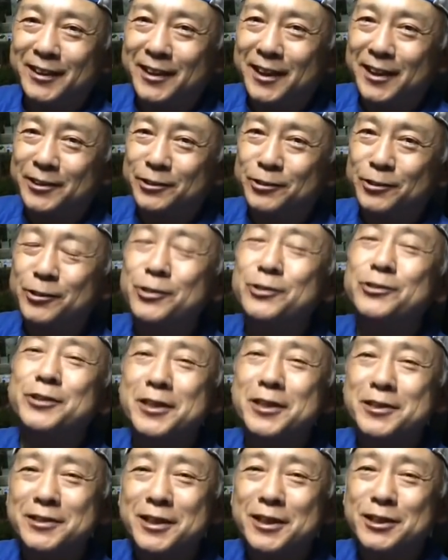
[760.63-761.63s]
あの、
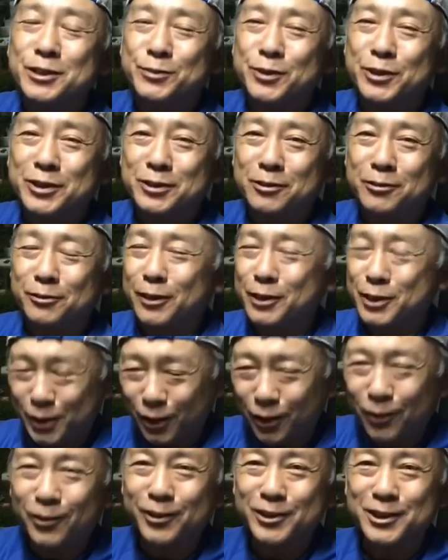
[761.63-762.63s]
オールドレンズ遊びをしてる人は超